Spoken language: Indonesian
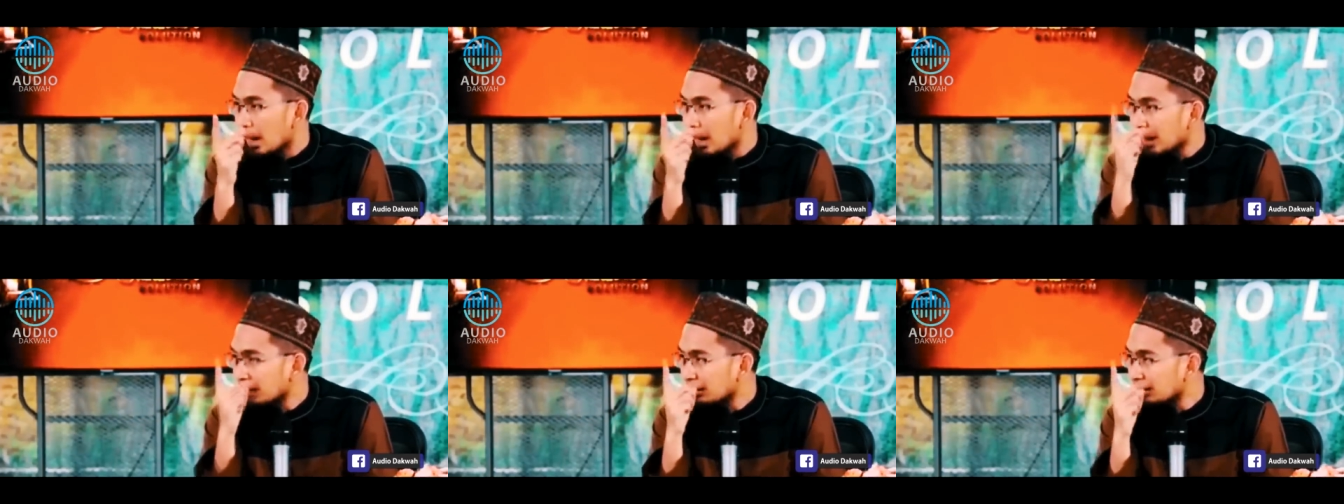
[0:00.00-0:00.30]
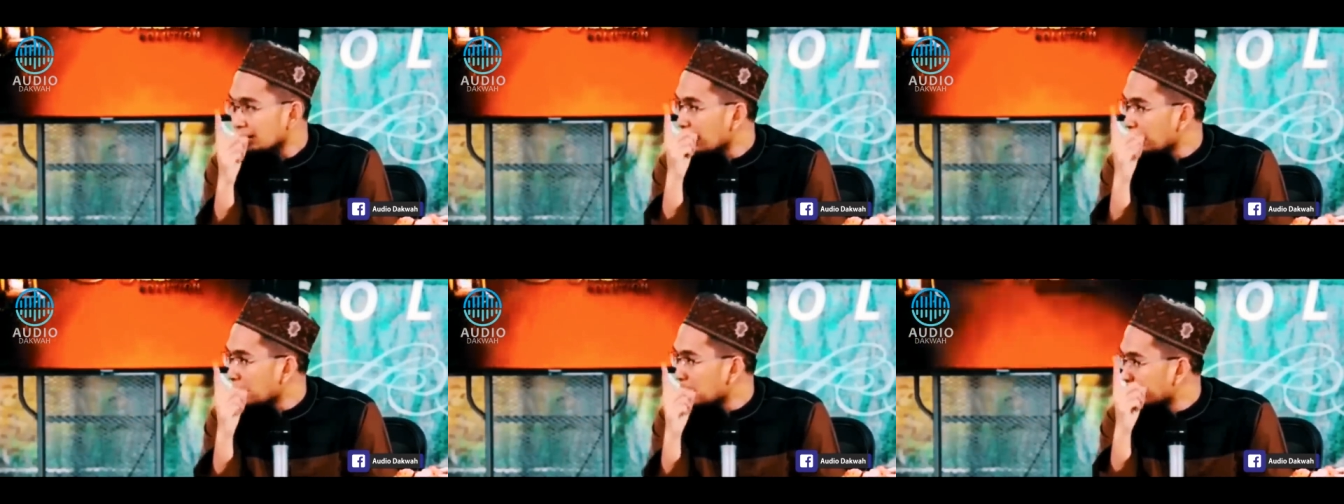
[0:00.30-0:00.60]

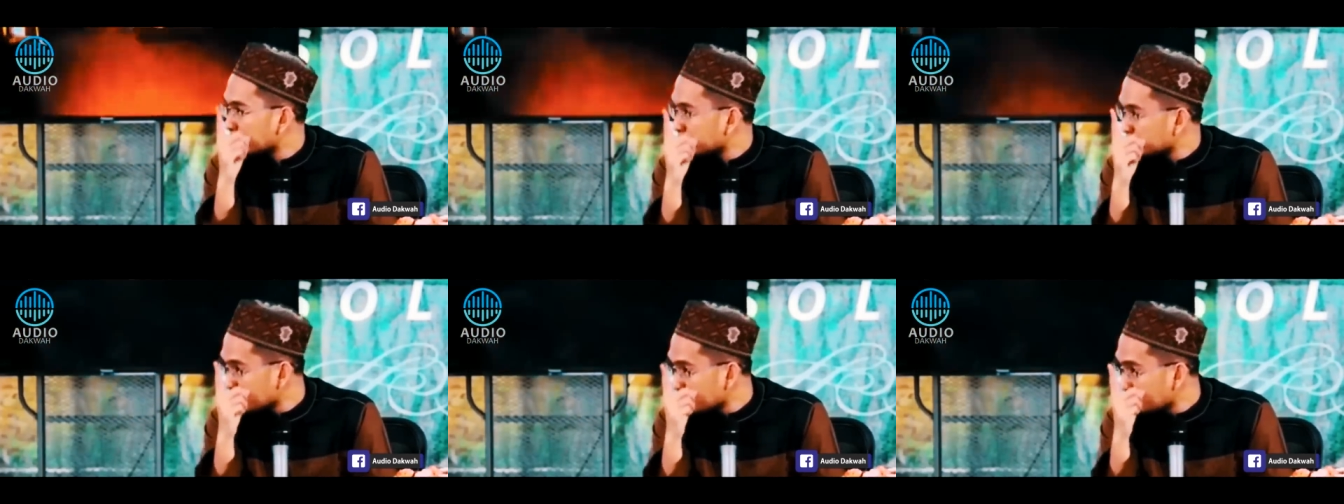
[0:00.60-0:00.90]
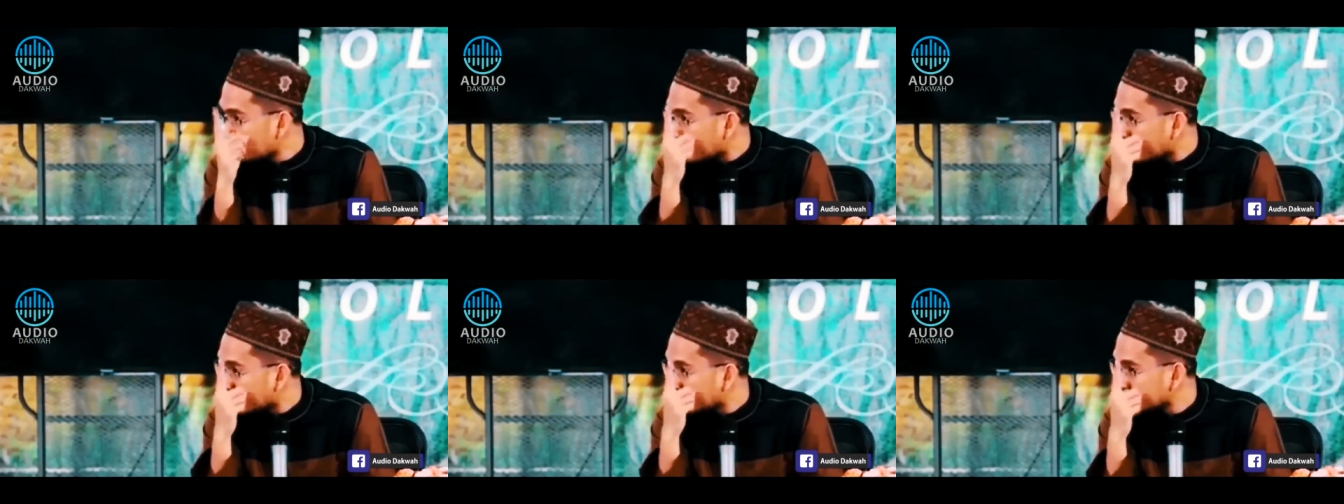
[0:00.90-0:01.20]
Ayat 18 ini
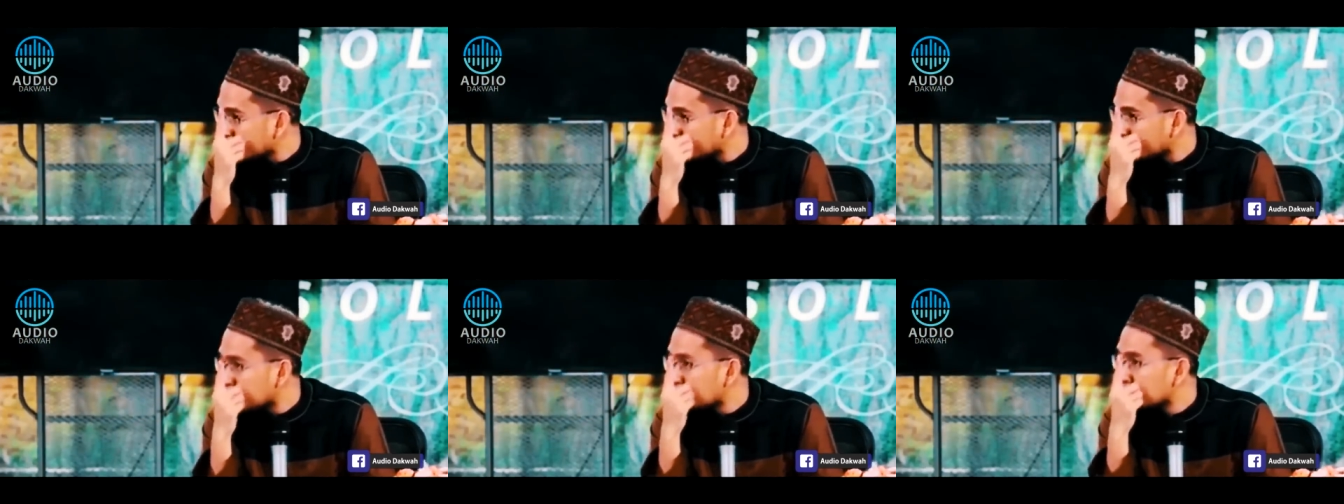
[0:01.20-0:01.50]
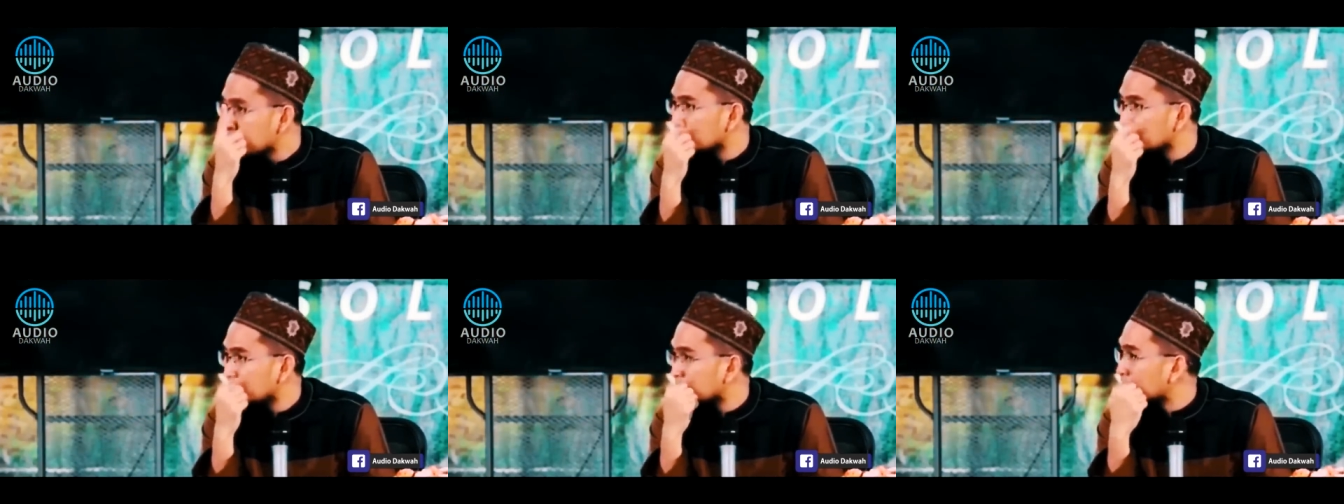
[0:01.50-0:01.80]
paketnya
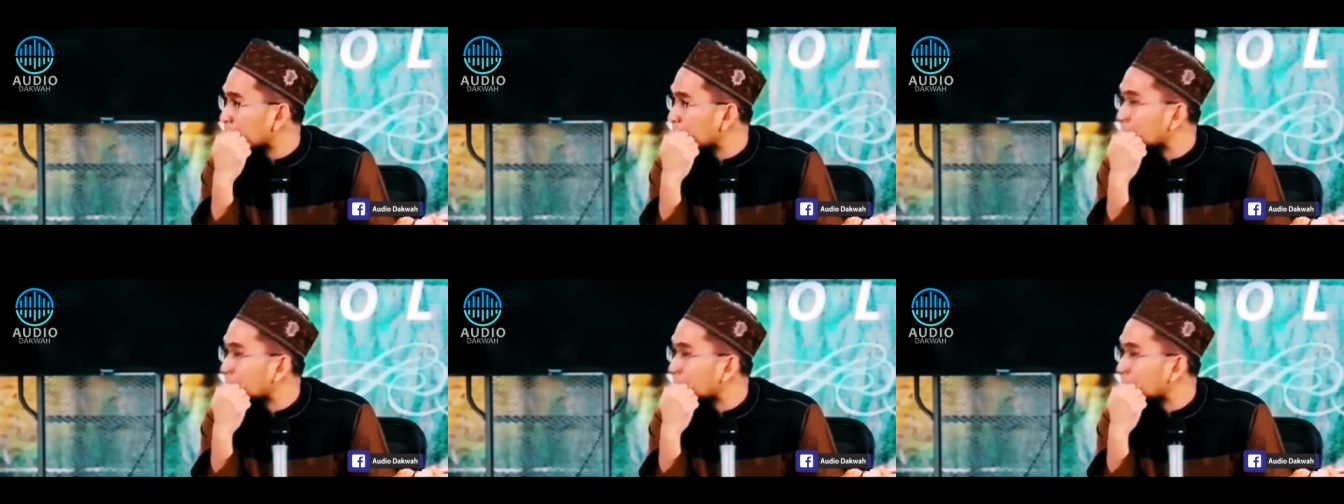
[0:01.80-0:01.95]
nyambung dari